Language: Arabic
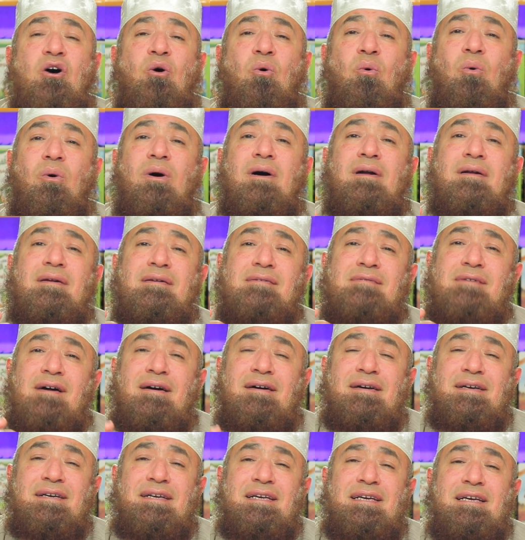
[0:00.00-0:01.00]

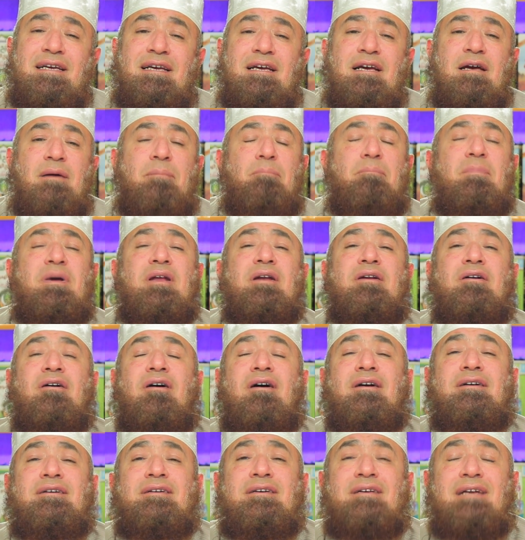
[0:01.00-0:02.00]
ورزقنيه من
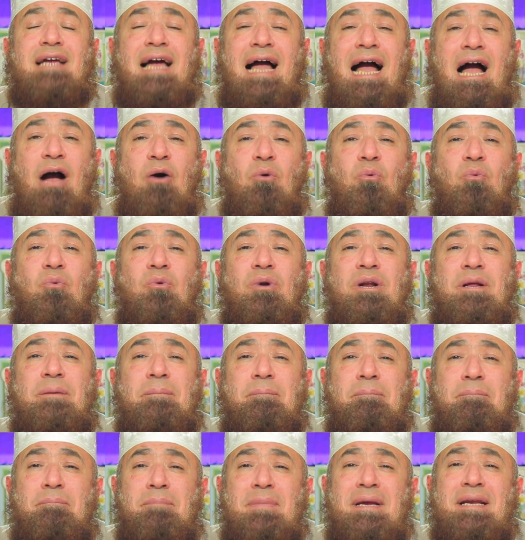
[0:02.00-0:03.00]
غير حول
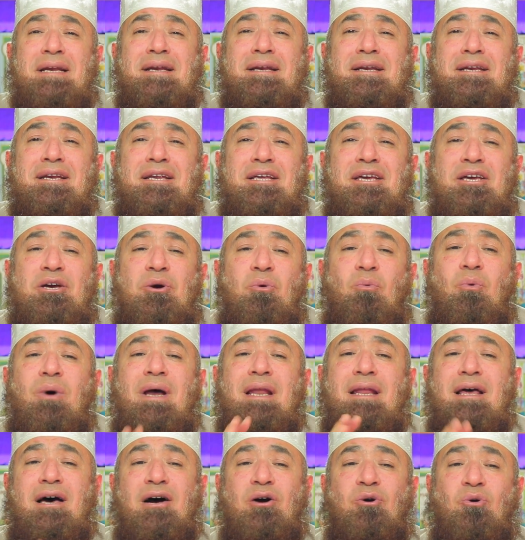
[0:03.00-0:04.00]
مني
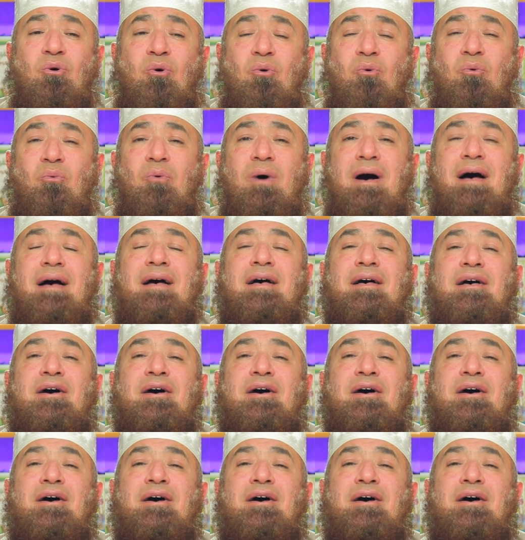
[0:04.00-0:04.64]
ولا قوه